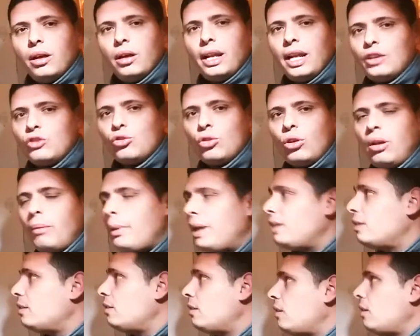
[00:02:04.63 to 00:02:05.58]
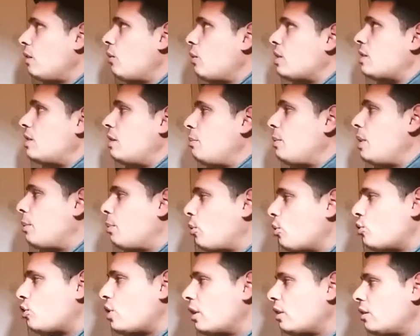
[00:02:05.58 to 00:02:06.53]
l'aggiornamento di questi miei
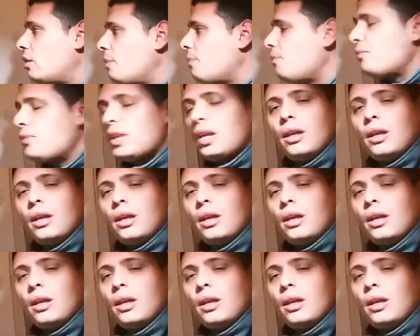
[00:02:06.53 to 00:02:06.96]
progetti